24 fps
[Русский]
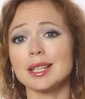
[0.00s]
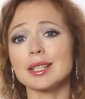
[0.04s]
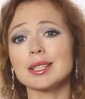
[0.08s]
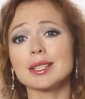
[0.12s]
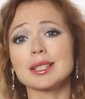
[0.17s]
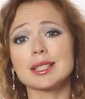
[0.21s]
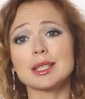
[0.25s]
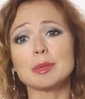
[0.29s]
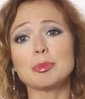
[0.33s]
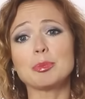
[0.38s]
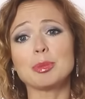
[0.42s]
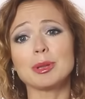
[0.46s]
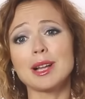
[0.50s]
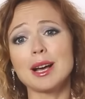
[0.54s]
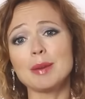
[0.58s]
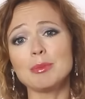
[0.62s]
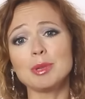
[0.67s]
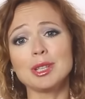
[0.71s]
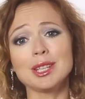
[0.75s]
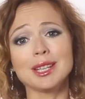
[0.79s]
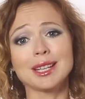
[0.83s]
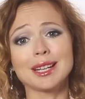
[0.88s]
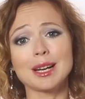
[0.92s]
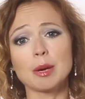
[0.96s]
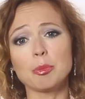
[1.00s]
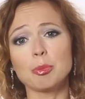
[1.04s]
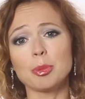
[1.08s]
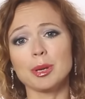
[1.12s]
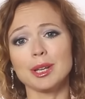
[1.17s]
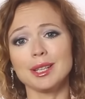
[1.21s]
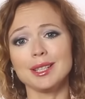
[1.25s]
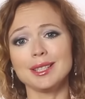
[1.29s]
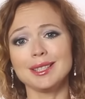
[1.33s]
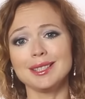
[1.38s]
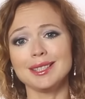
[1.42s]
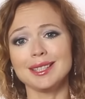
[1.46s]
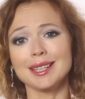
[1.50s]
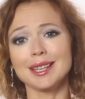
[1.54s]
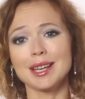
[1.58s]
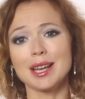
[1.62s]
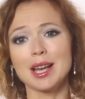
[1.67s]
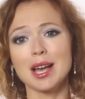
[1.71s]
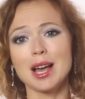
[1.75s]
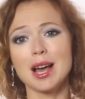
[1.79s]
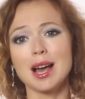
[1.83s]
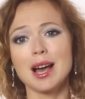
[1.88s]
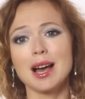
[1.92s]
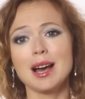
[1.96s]
отмечая, что похудела во время
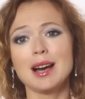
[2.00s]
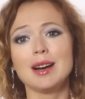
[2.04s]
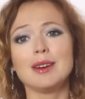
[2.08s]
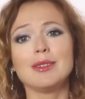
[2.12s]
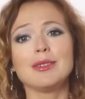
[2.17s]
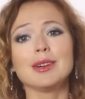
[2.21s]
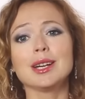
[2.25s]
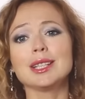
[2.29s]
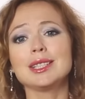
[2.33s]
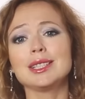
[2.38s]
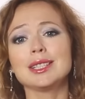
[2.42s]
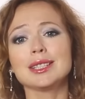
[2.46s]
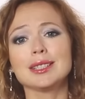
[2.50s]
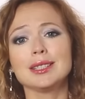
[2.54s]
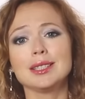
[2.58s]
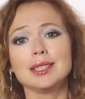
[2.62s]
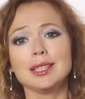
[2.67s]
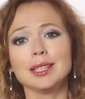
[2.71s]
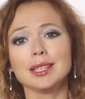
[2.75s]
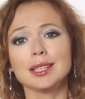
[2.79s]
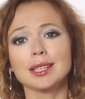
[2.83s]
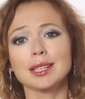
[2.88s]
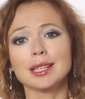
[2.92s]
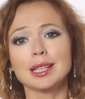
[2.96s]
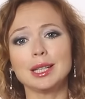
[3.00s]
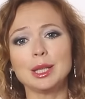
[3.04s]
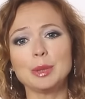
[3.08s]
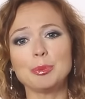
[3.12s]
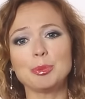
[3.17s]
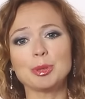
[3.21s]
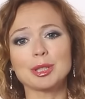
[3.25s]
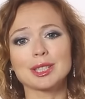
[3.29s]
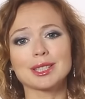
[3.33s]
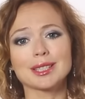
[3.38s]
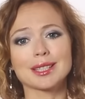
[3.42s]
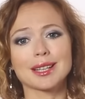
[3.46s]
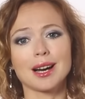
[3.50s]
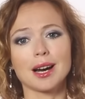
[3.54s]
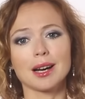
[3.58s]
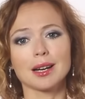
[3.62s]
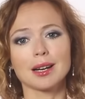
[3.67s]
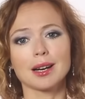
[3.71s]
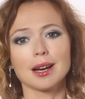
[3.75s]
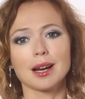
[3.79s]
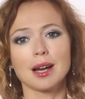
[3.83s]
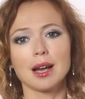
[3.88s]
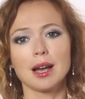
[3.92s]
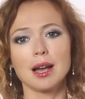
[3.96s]
грудного вскармливания и благодаря
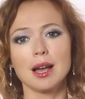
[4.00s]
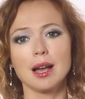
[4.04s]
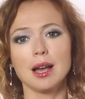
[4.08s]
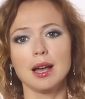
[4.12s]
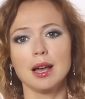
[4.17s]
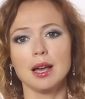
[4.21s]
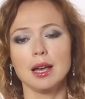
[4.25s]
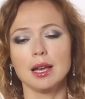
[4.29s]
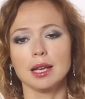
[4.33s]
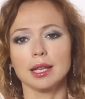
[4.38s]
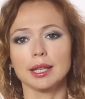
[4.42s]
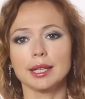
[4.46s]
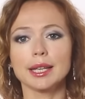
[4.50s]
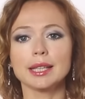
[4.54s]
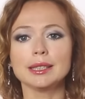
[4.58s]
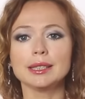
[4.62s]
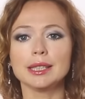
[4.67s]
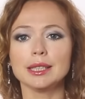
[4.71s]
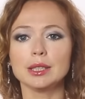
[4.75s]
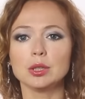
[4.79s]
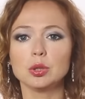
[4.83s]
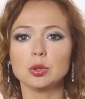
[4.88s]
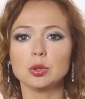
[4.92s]
физической активности.